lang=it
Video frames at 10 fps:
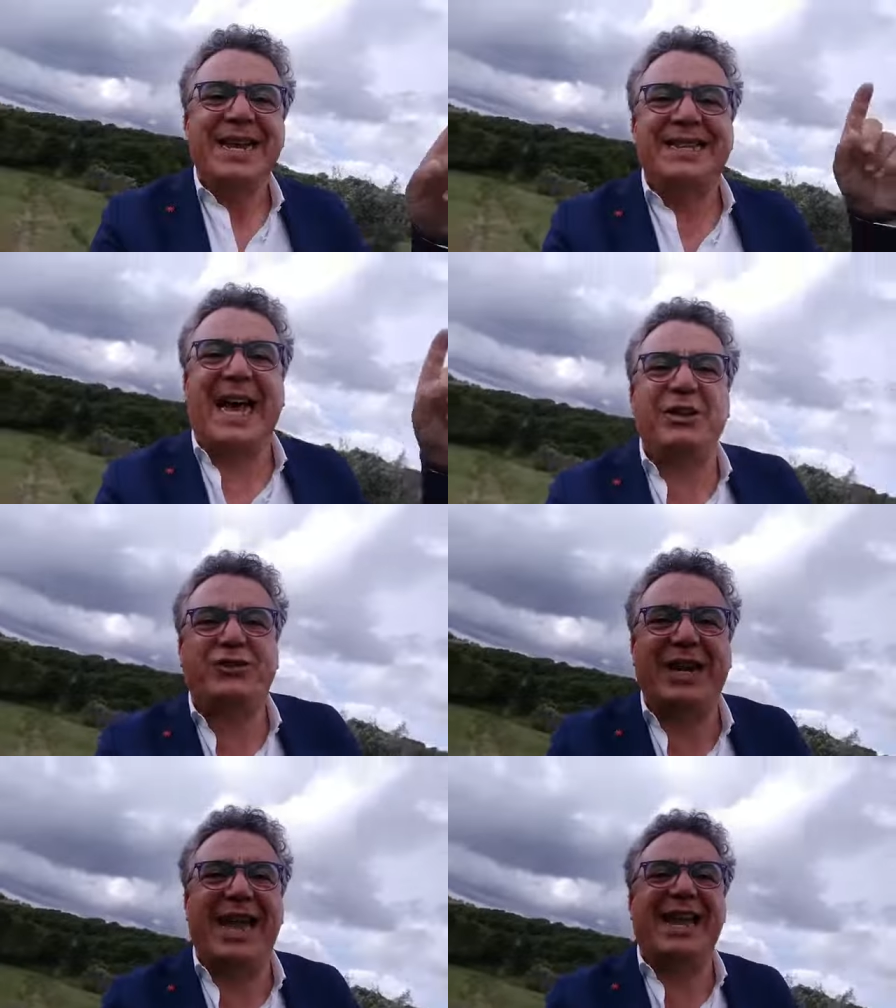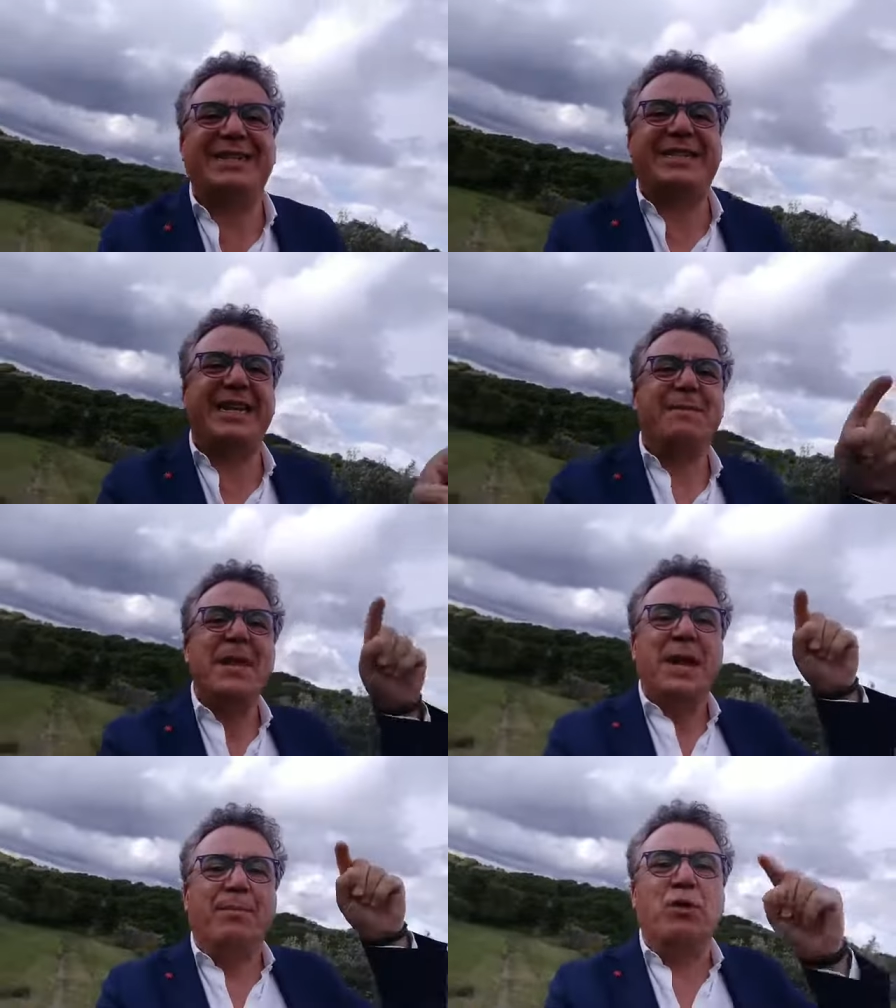da Giletti,
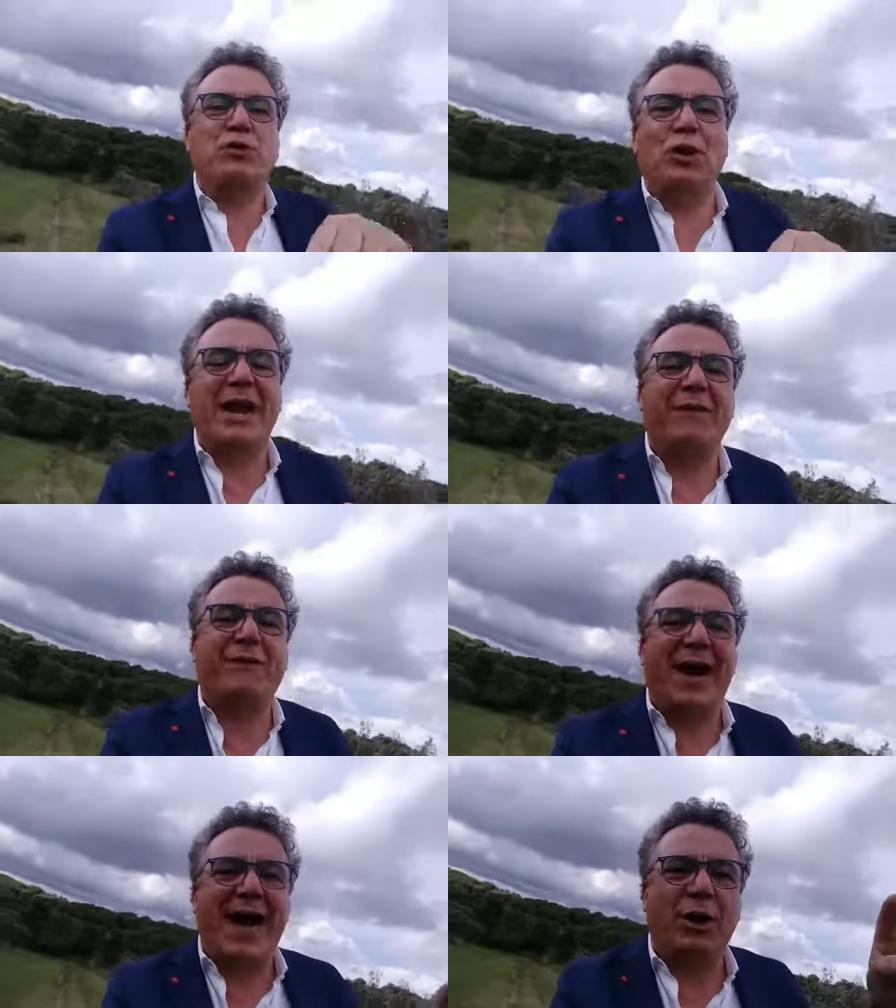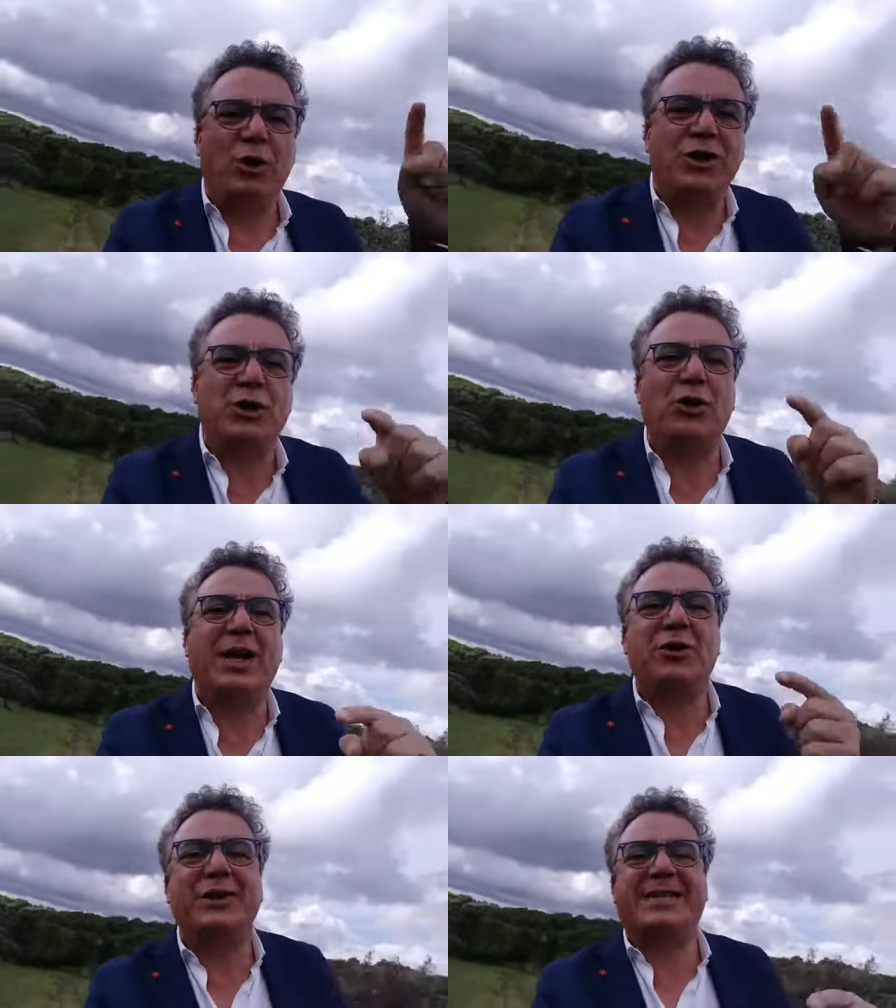butto nel fango, dicono
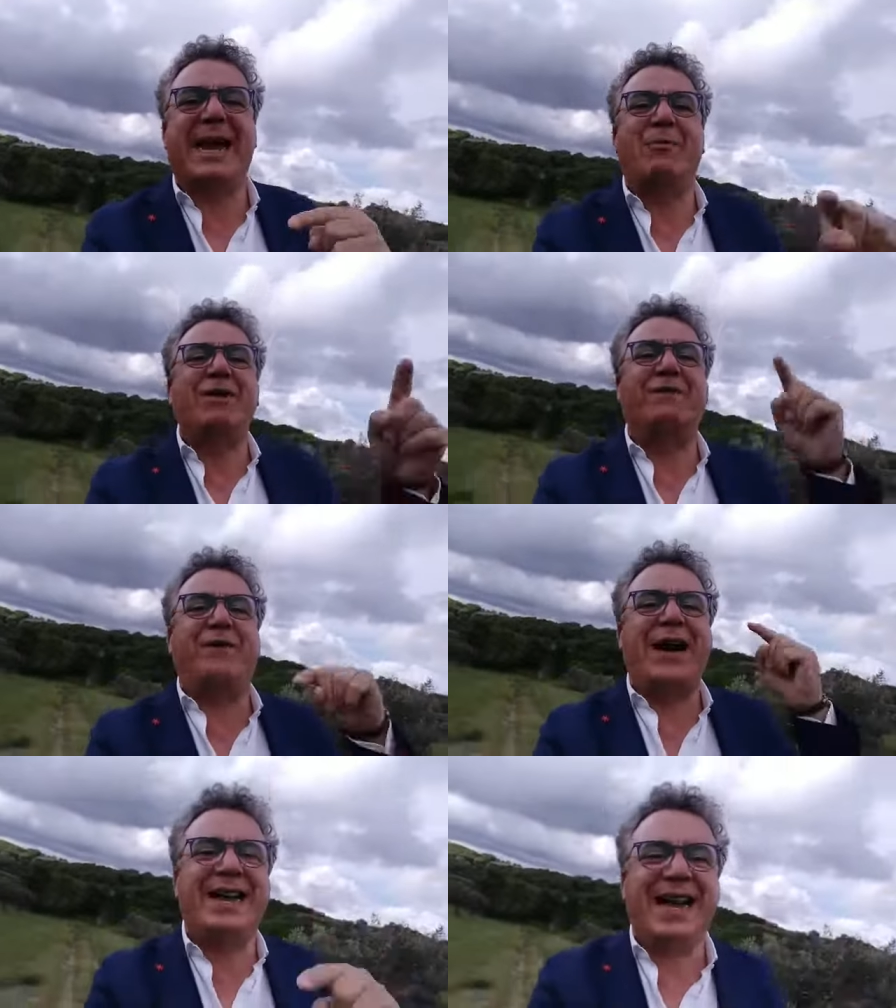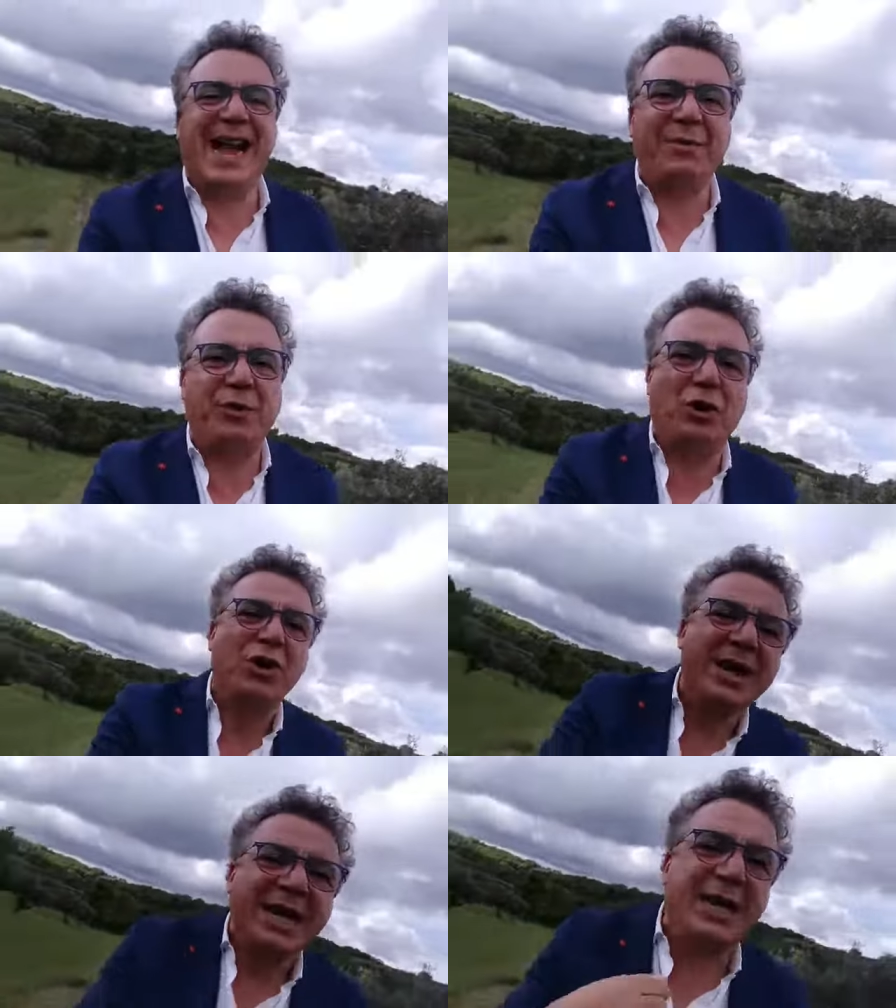che noi stiamo infangando,
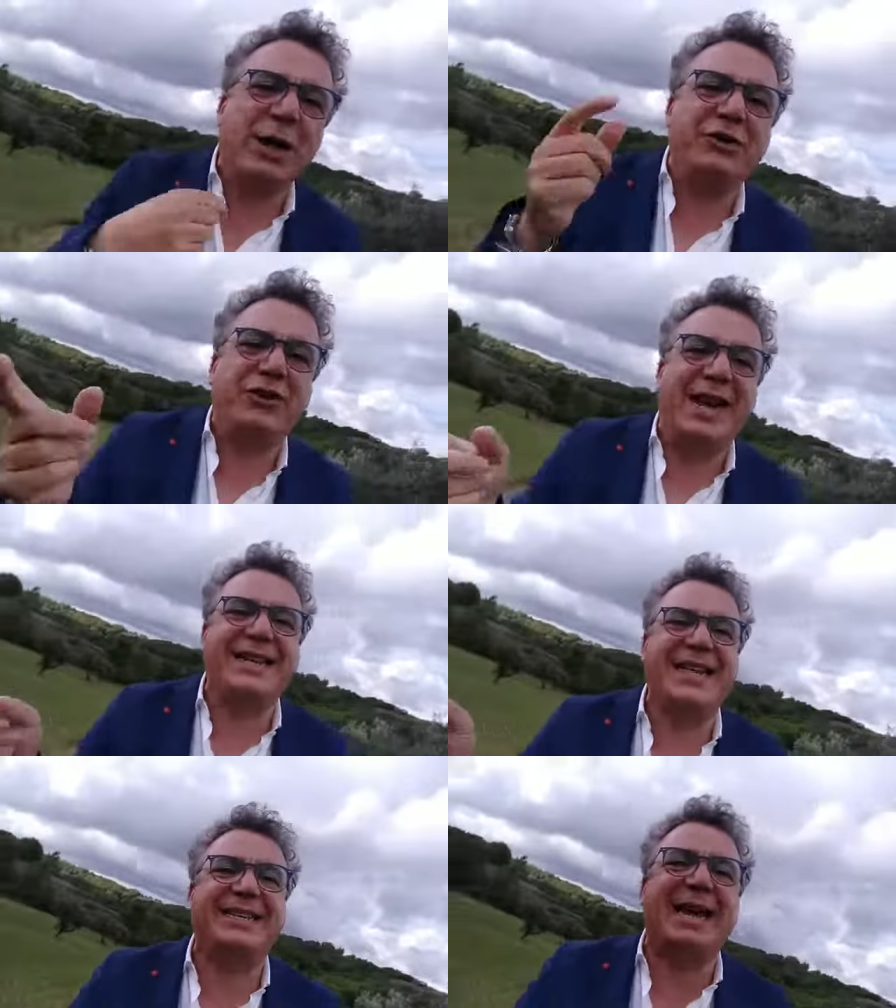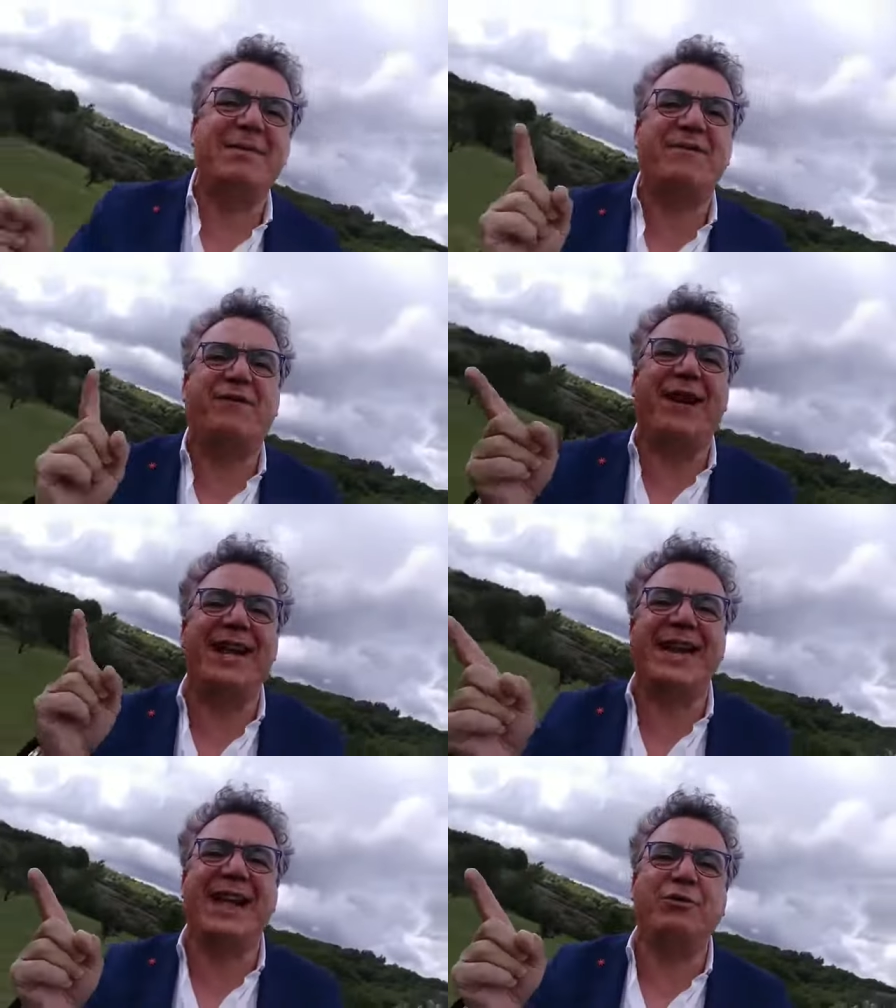io e Giletti stiamo
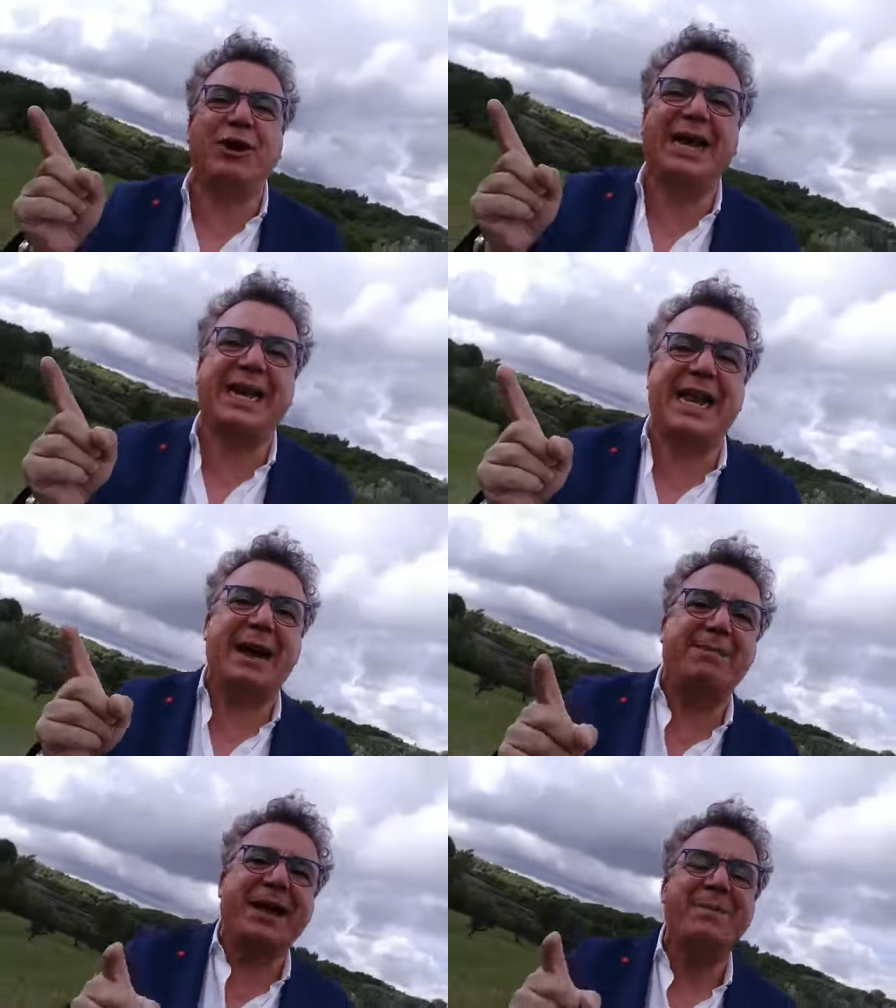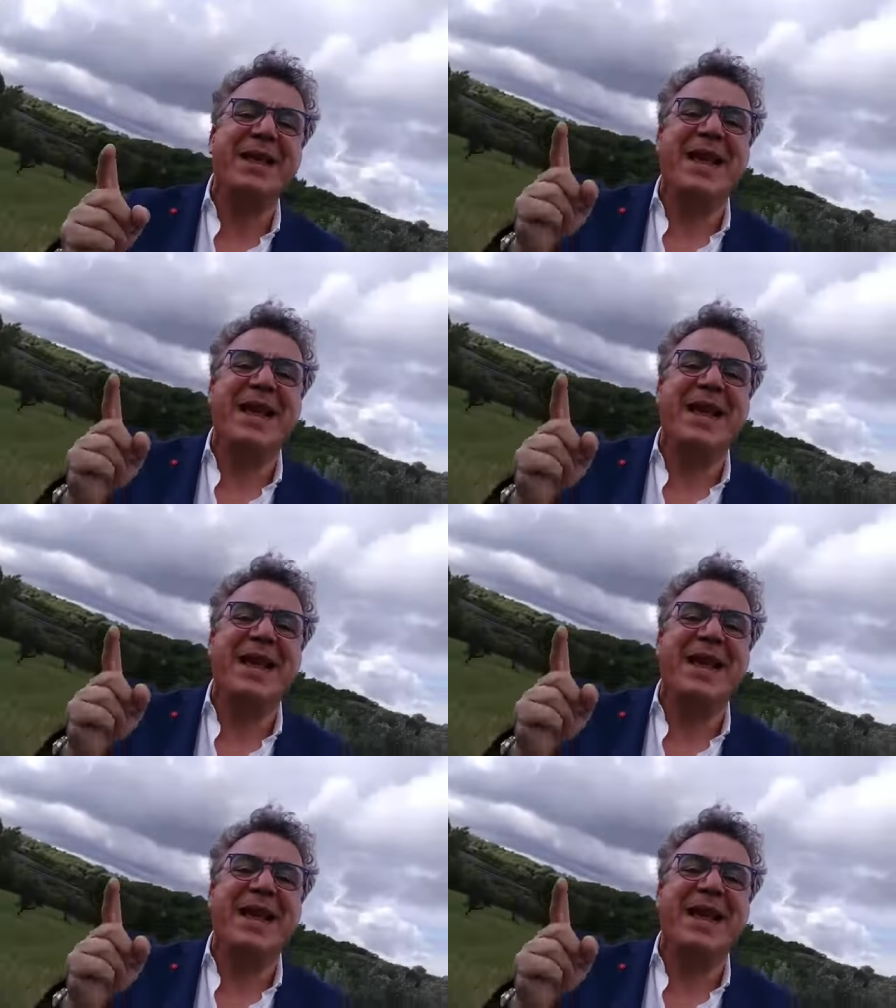infangando la Calabria.